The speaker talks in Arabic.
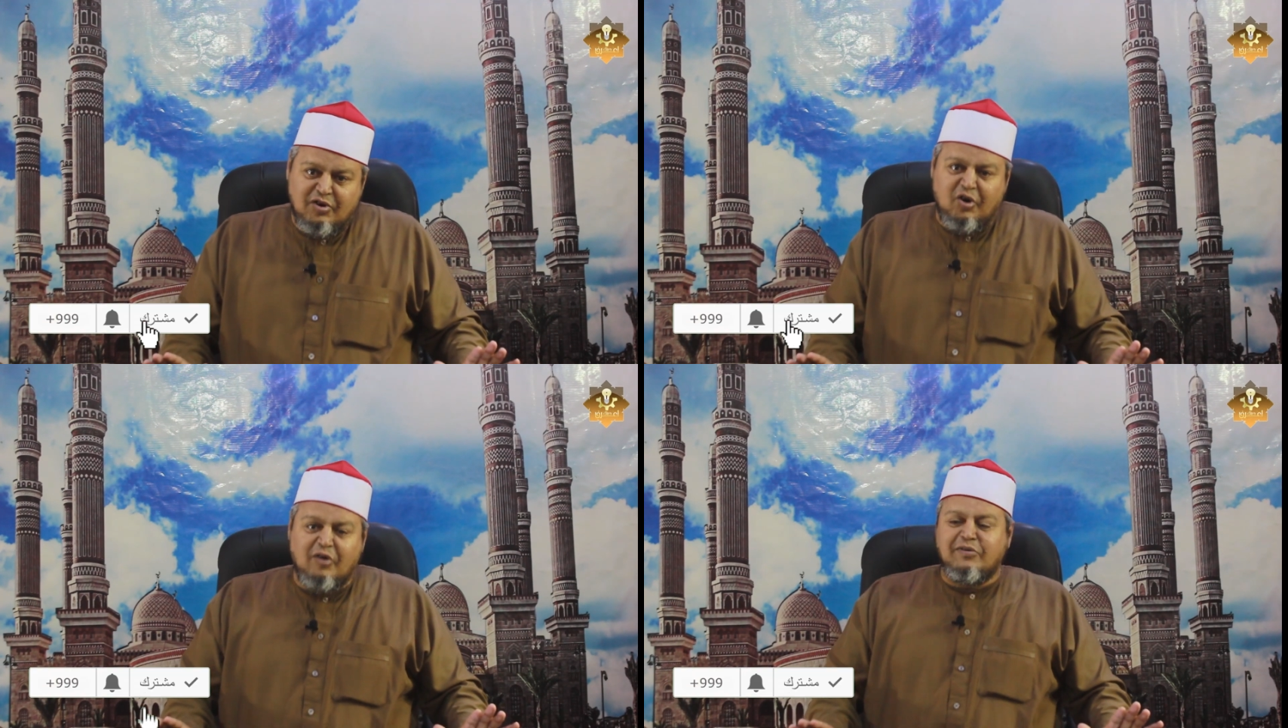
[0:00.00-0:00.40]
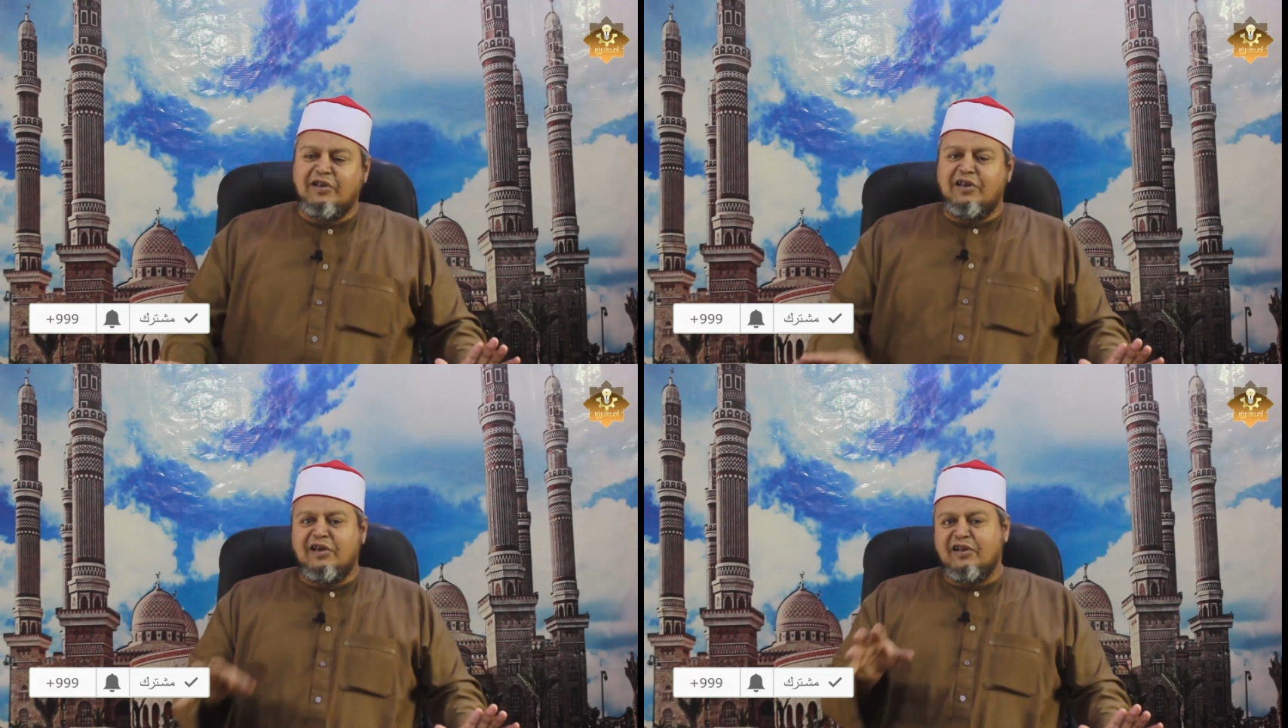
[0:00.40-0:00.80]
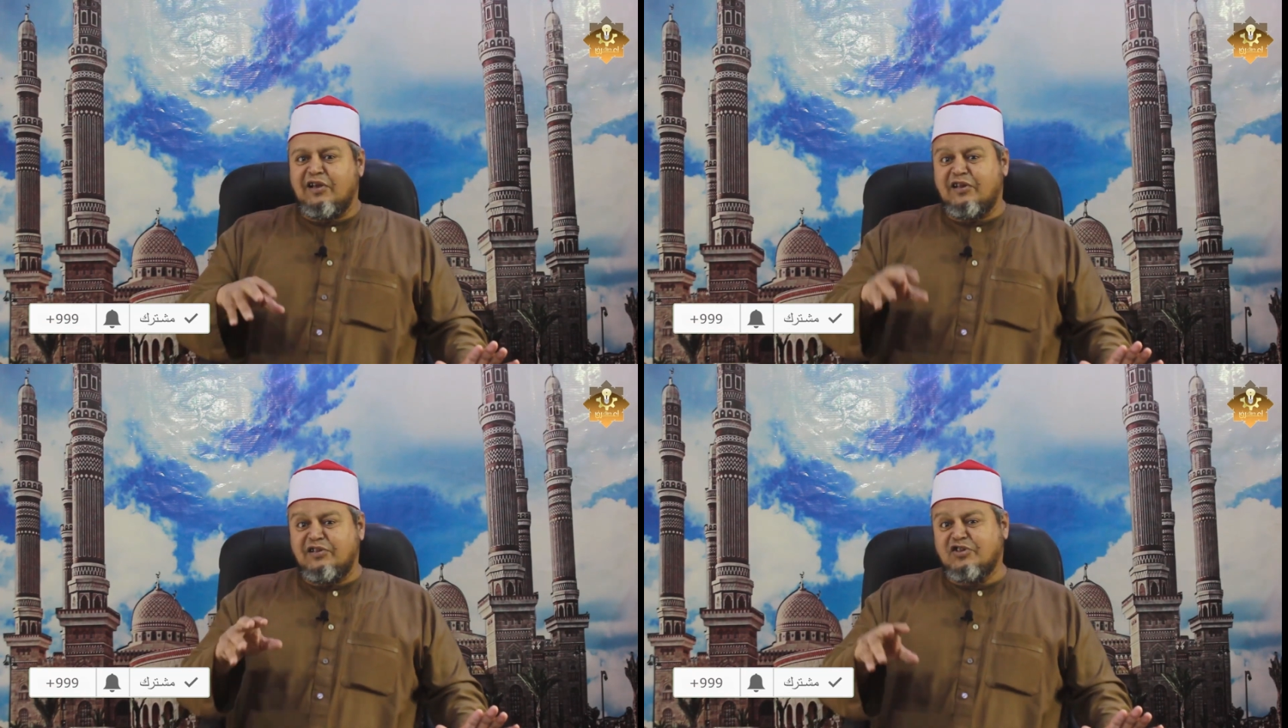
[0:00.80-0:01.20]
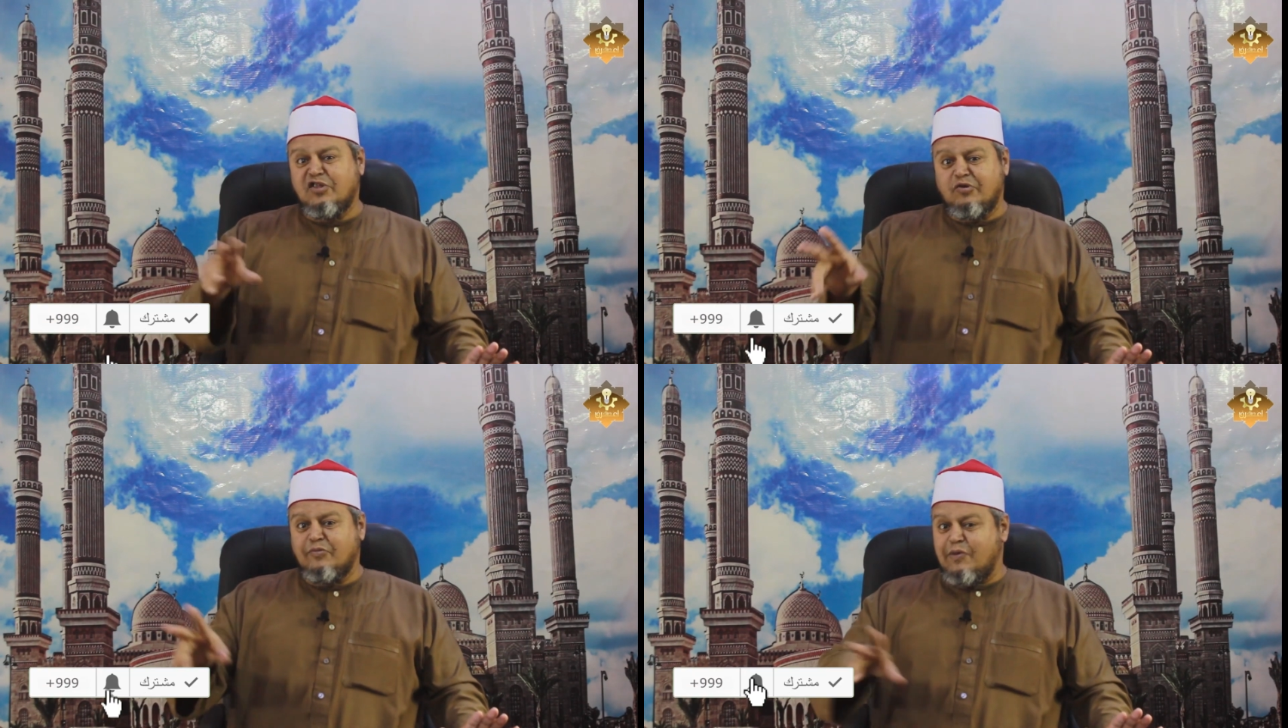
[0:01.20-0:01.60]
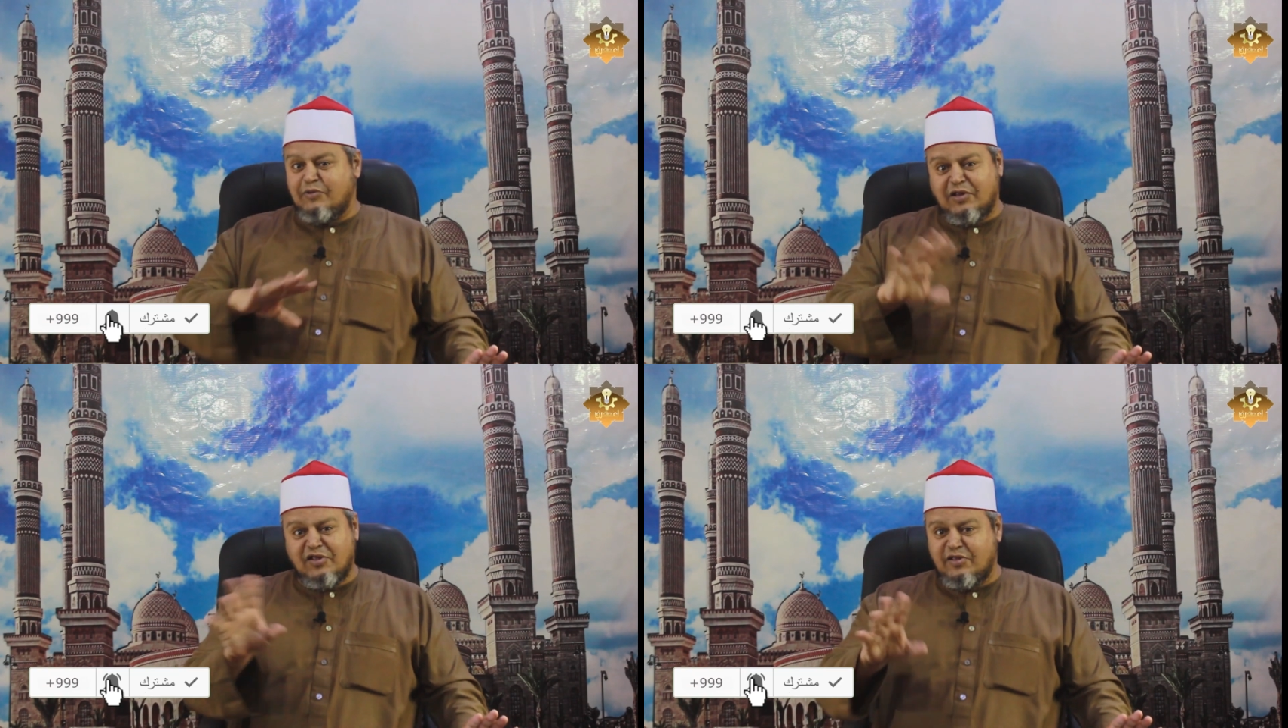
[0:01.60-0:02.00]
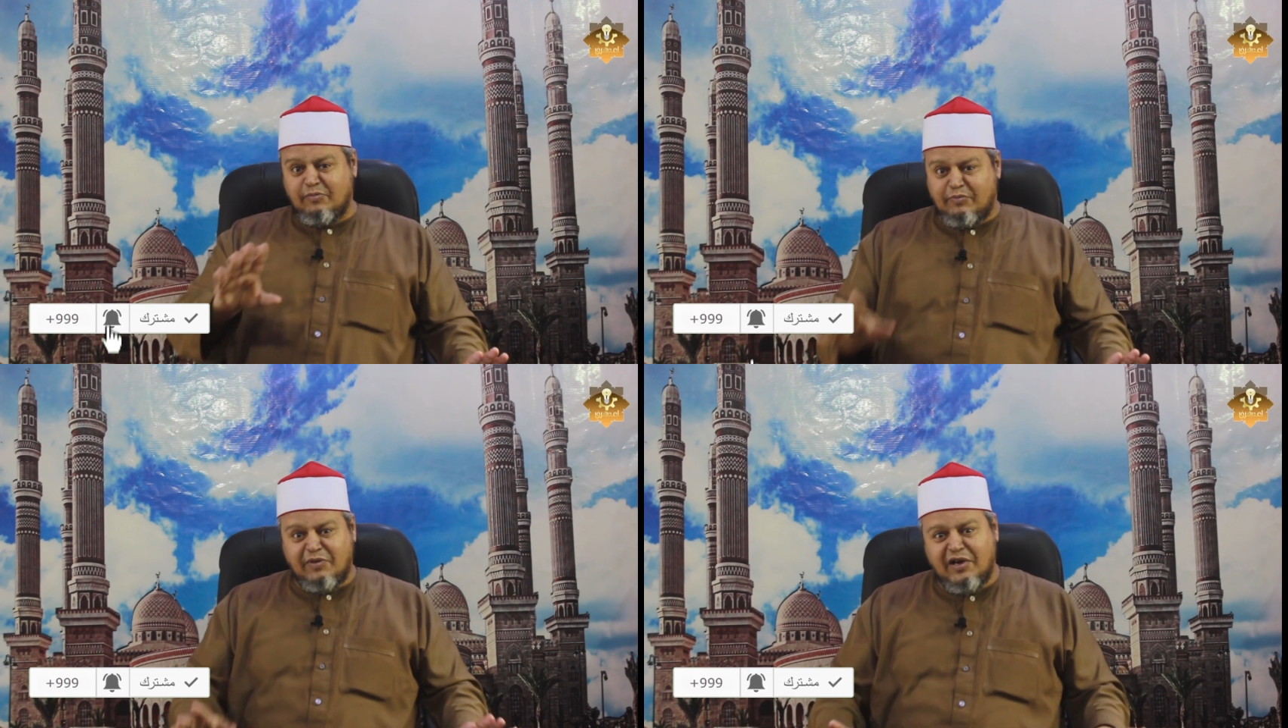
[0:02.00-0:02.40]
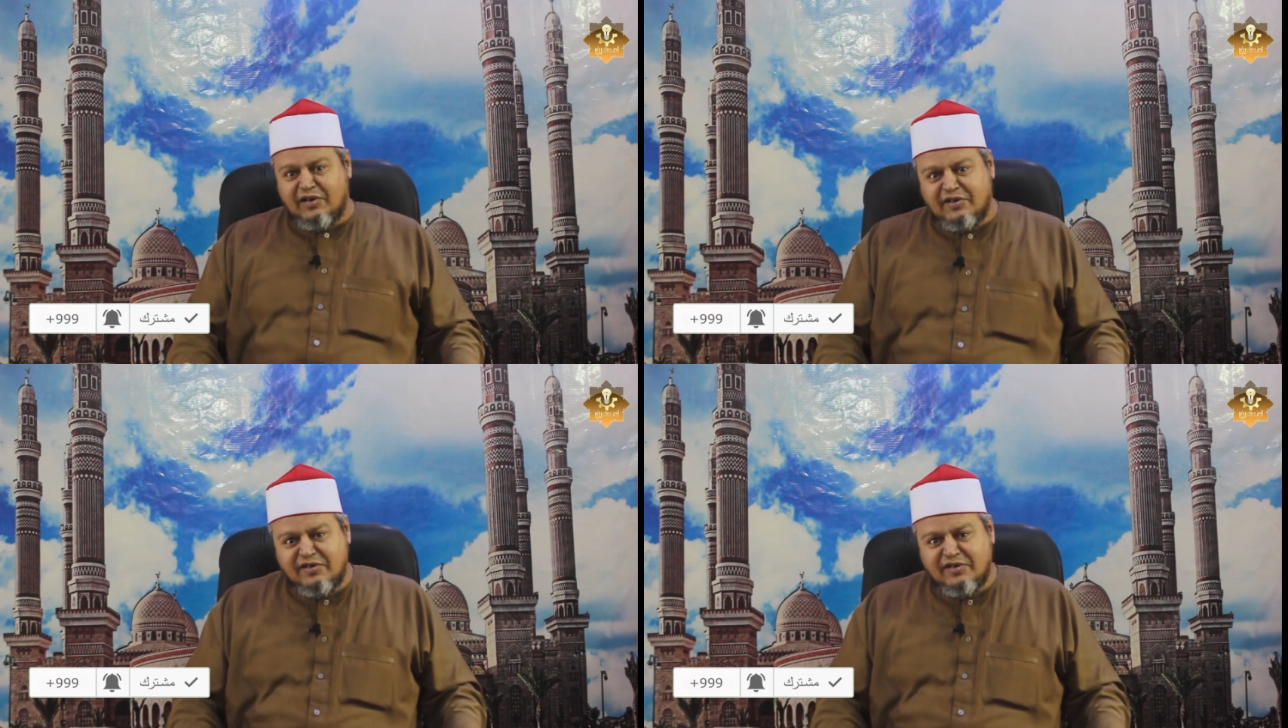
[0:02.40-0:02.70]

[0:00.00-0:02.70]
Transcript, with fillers: عمر ريش الزوج ما بيتقص بالمال